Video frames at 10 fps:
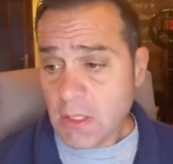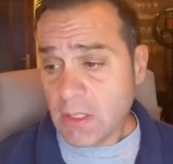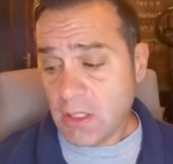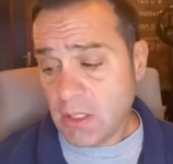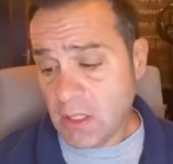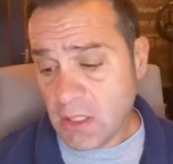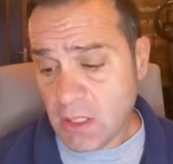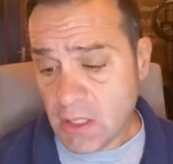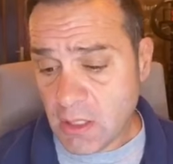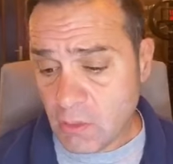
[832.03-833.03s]

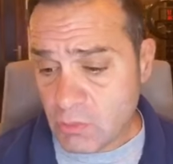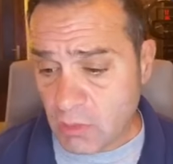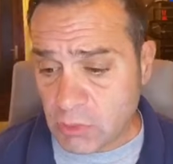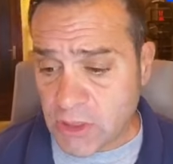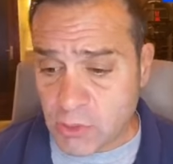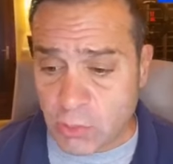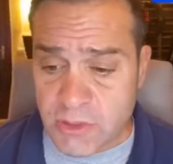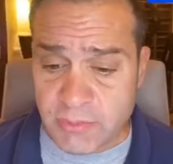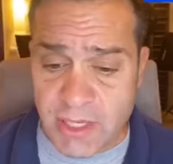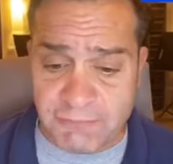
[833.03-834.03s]
e una volta che tu
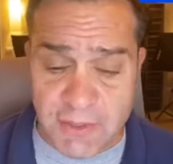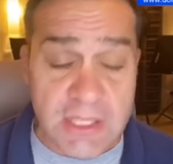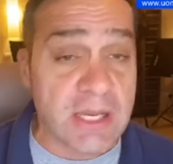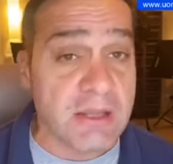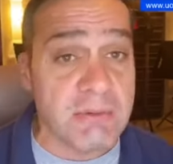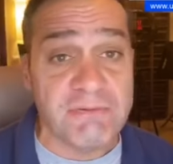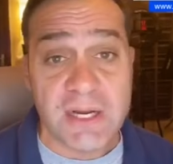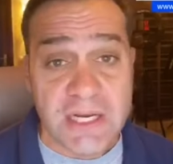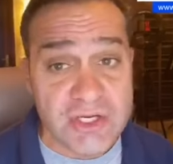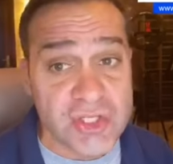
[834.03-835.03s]
ricevi la fede la deve far
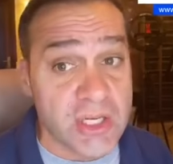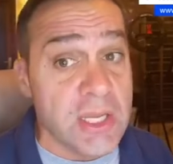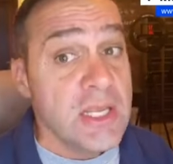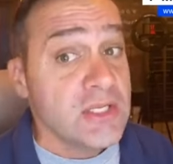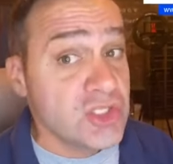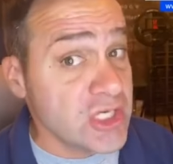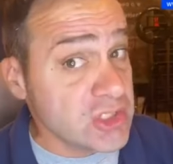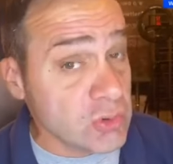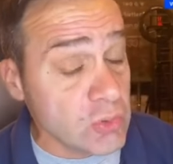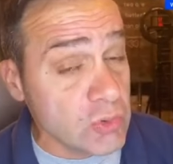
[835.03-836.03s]
crescere.
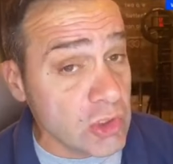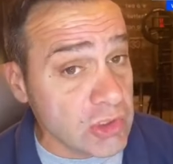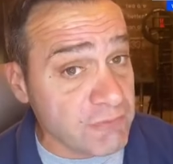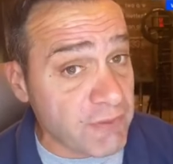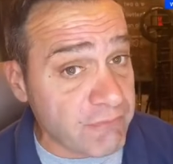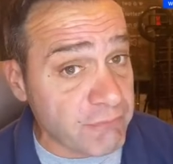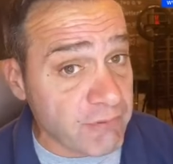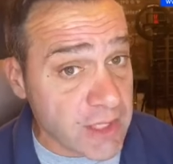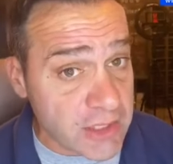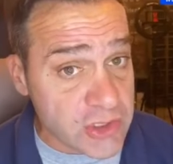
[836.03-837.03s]
Gesù non ti
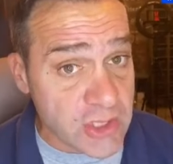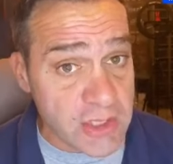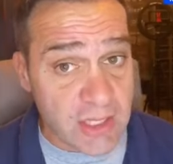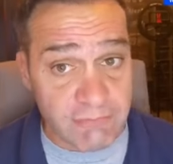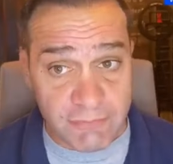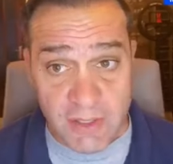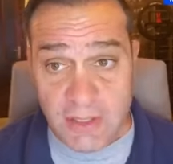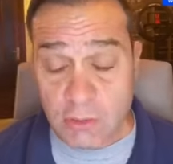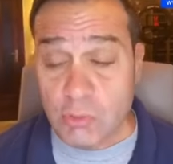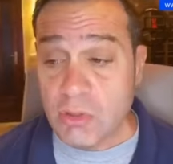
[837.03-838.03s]
fa crescere la
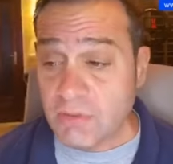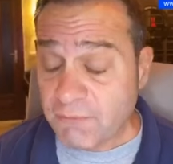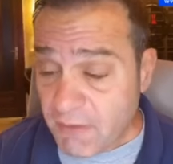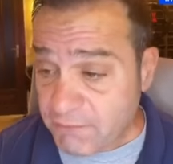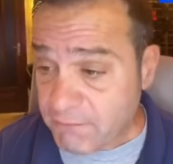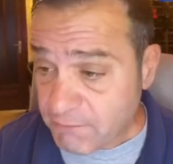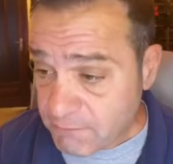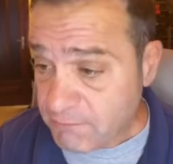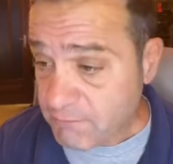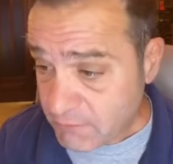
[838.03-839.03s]
fede, lui non ti fa
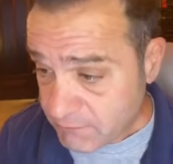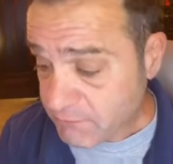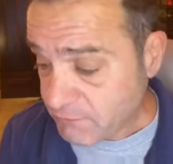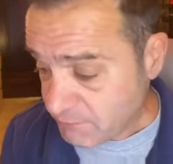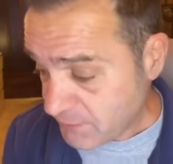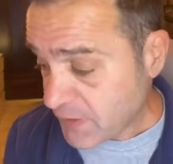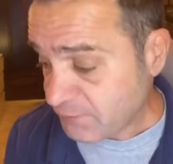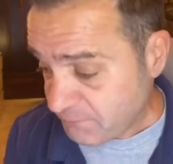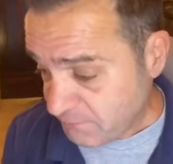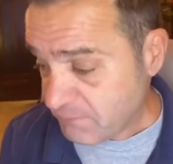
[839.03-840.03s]

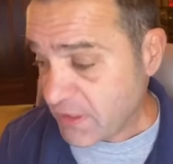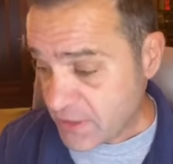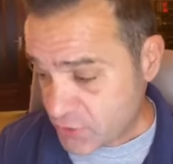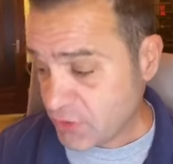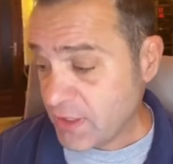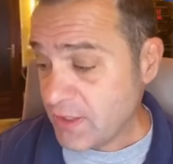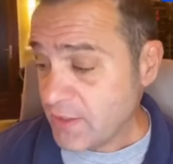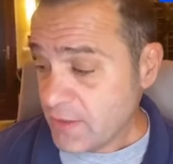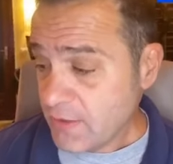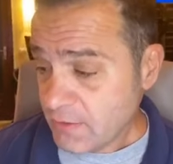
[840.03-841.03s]
far crescere
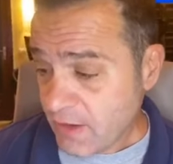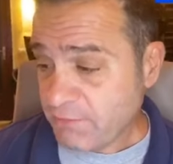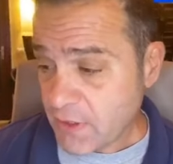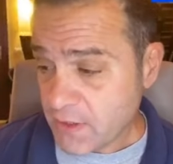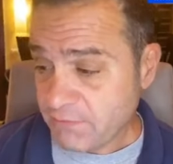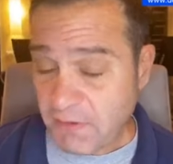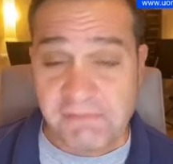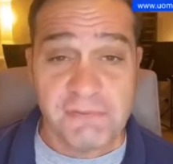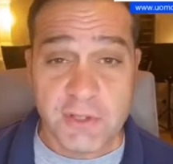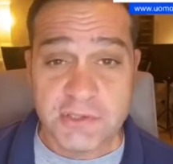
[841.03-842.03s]
la fede,
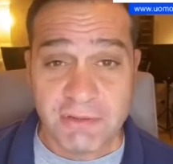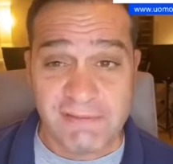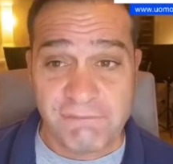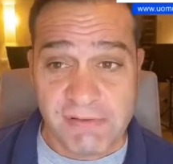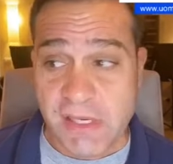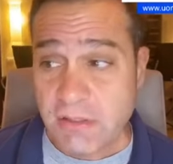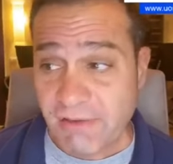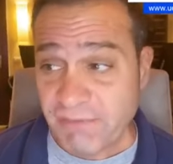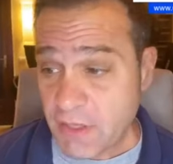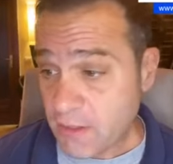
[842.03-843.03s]
far restaurare la
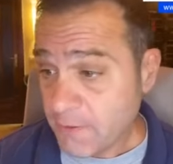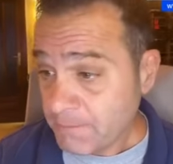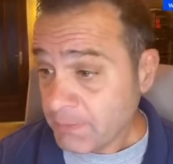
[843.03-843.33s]
fede.